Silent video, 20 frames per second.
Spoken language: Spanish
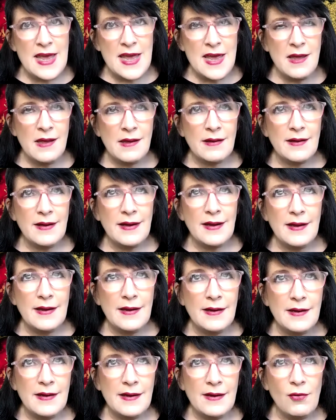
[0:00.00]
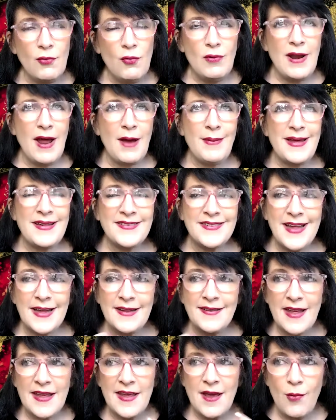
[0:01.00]
Y una
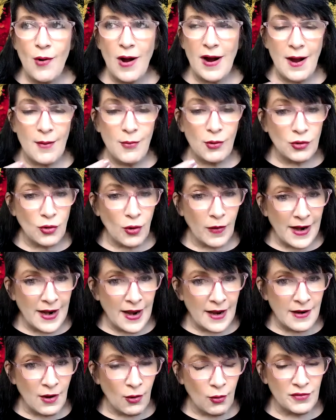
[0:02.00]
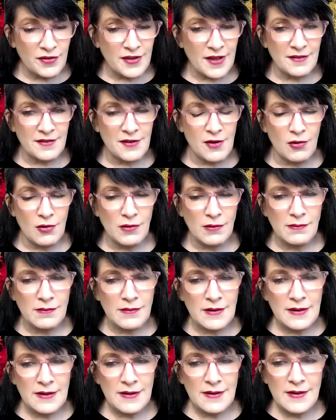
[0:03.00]
vez que se llevó a cabo toda la
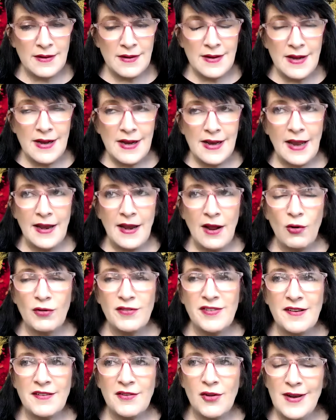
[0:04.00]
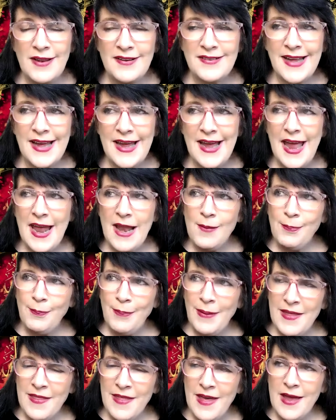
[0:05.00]
negociación, la negociación es que
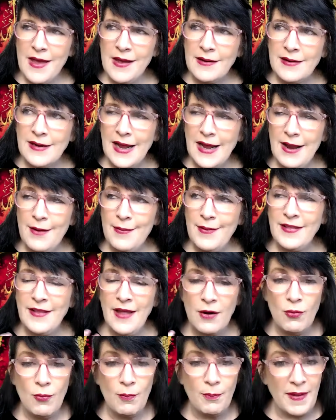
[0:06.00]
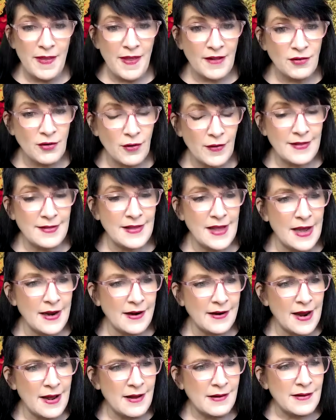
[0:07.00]
él pide que le vendan un pedazo de
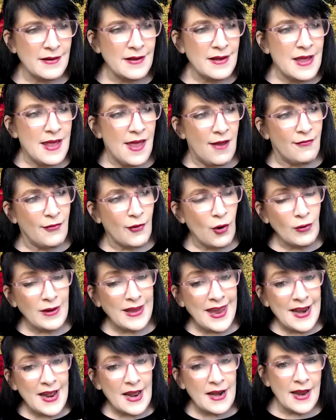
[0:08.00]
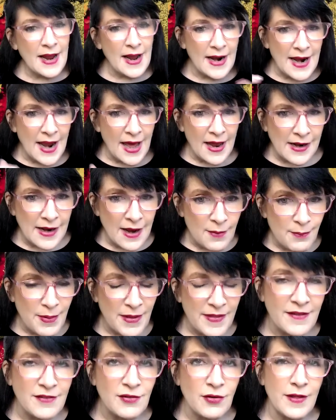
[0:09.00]
tierra, Efrón quiere
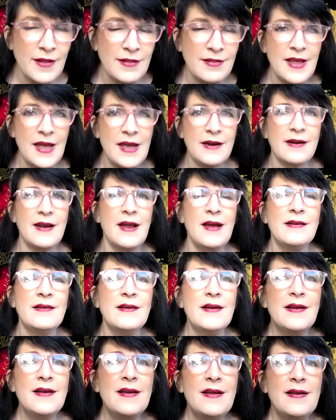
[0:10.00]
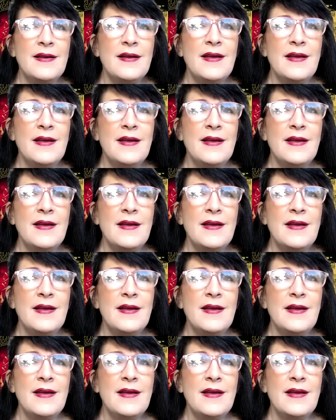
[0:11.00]
regalarle el pedazo de tierra,